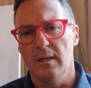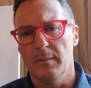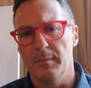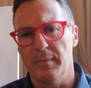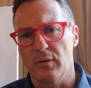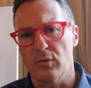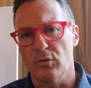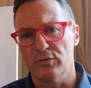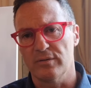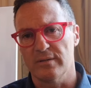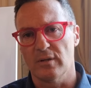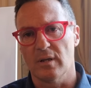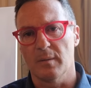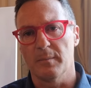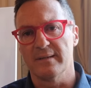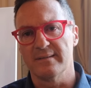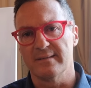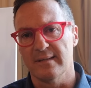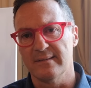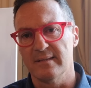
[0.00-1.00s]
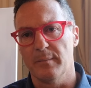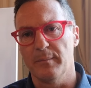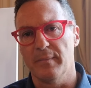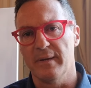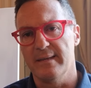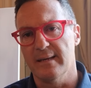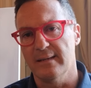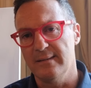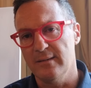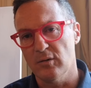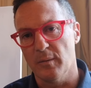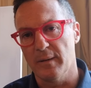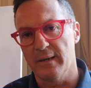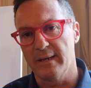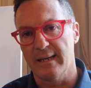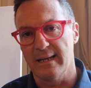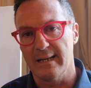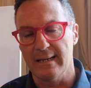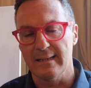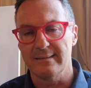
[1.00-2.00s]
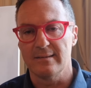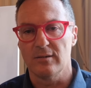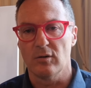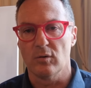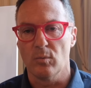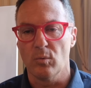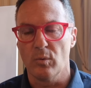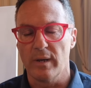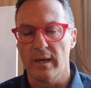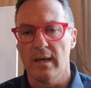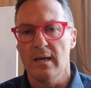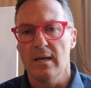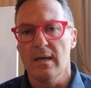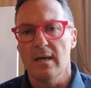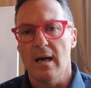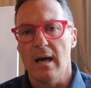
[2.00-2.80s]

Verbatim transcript: Il percorso è stato abbastanza impegnativo perché i ragazzi comunque